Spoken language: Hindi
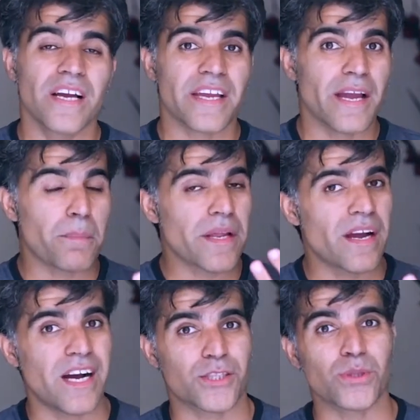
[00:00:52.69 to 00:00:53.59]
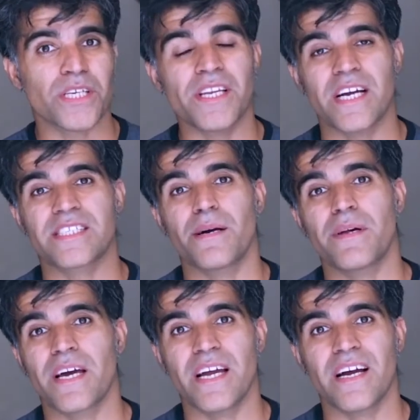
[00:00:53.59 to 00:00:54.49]
कि अपने हाथों से नाश्ता
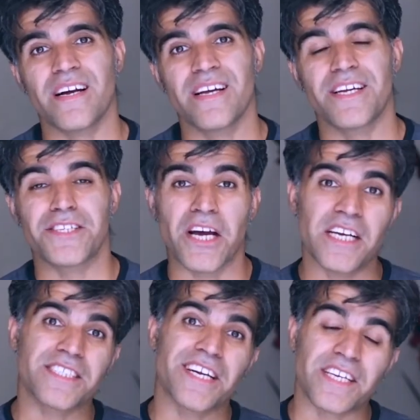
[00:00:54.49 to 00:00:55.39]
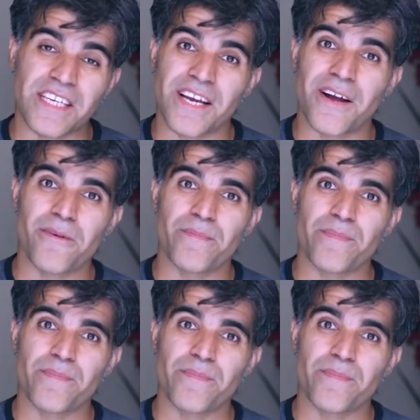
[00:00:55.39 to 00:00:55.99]
बनाया नाश्ता किया